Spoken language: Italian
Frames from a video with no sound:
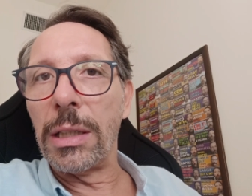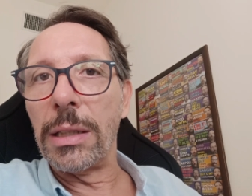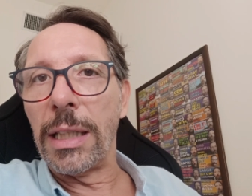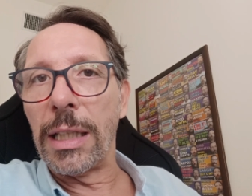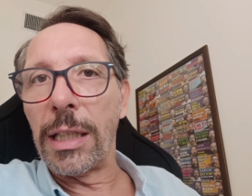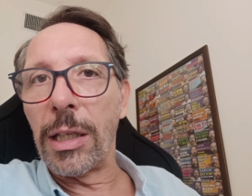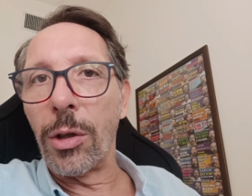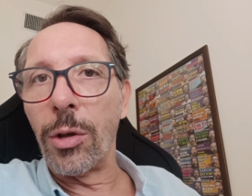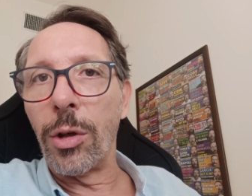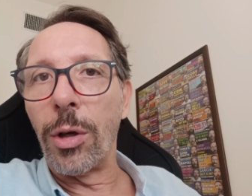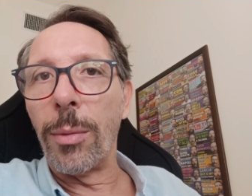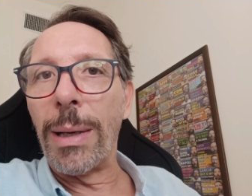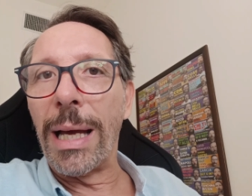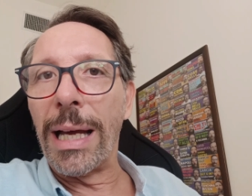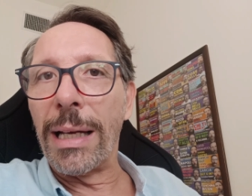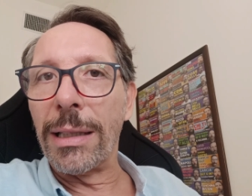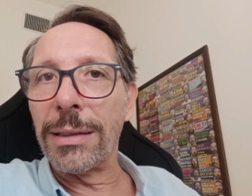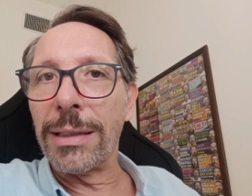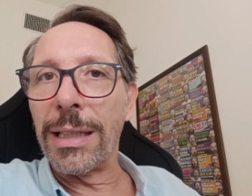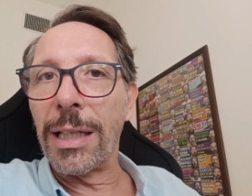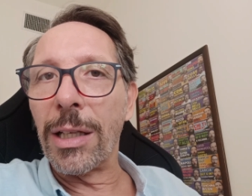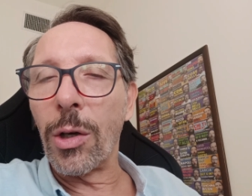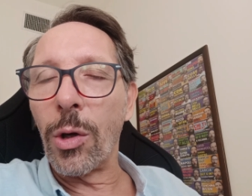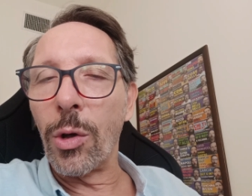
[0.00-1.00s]
dicono ma
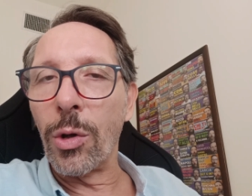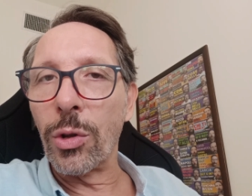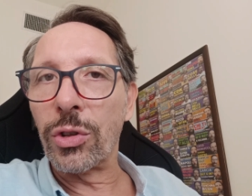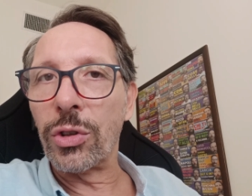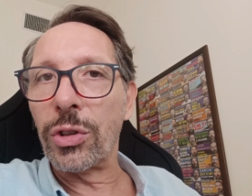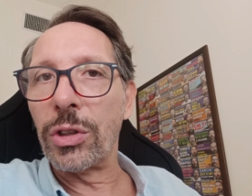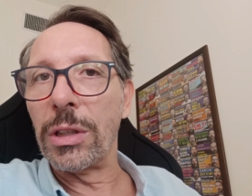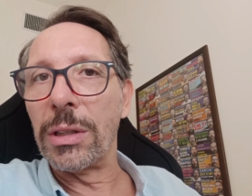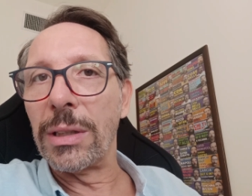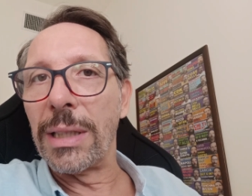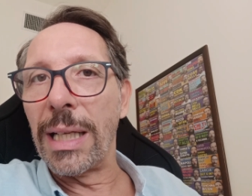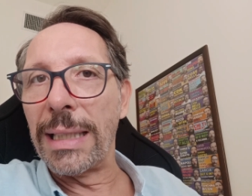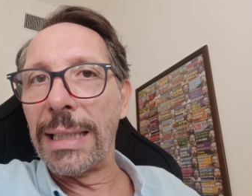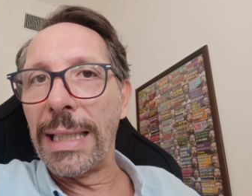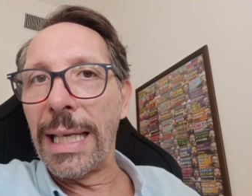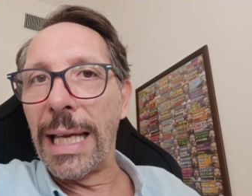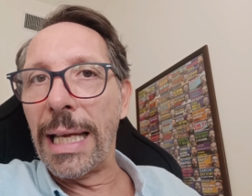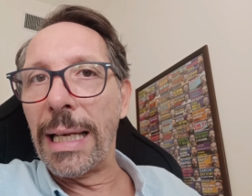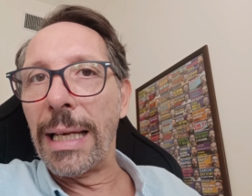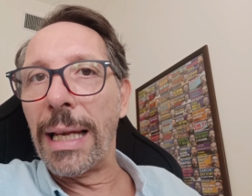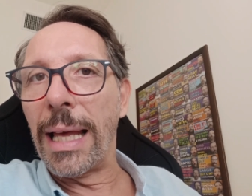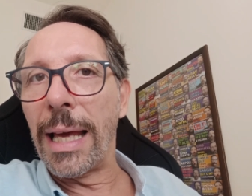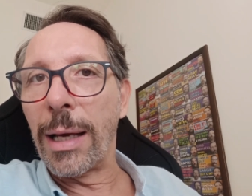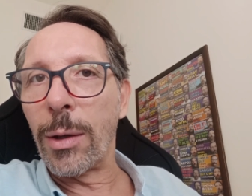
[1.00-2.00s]
De Rossi,
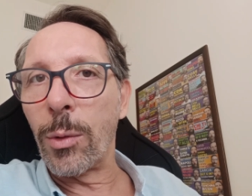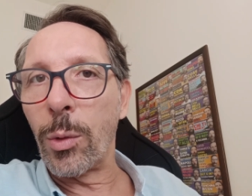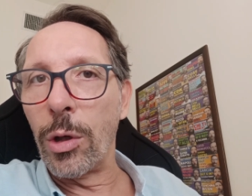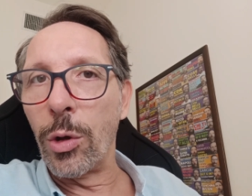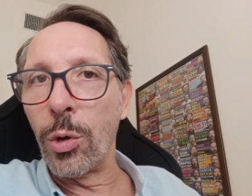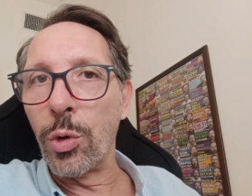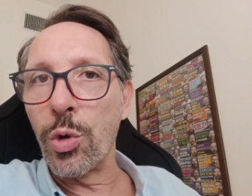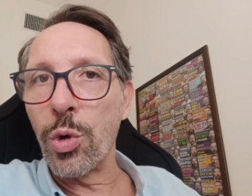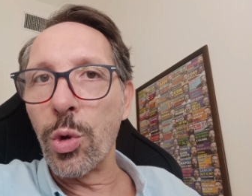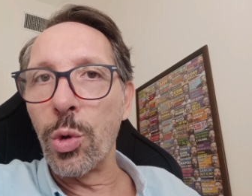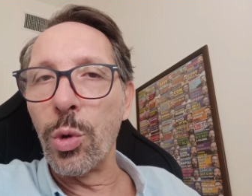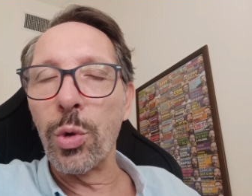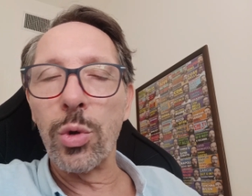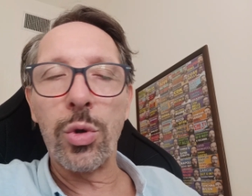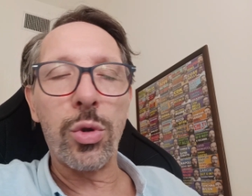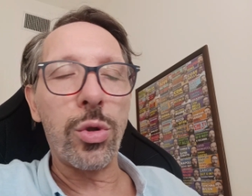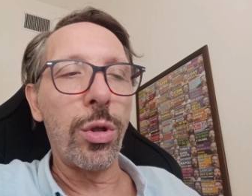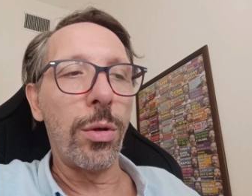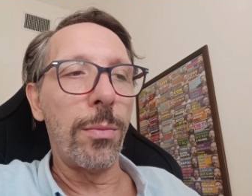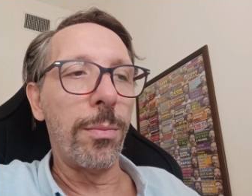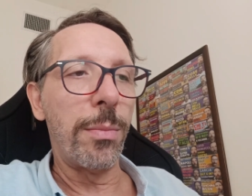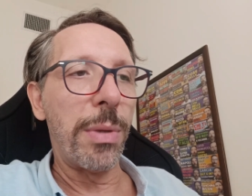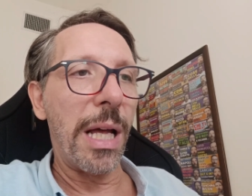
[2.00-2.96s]
Daniele è quello giusto,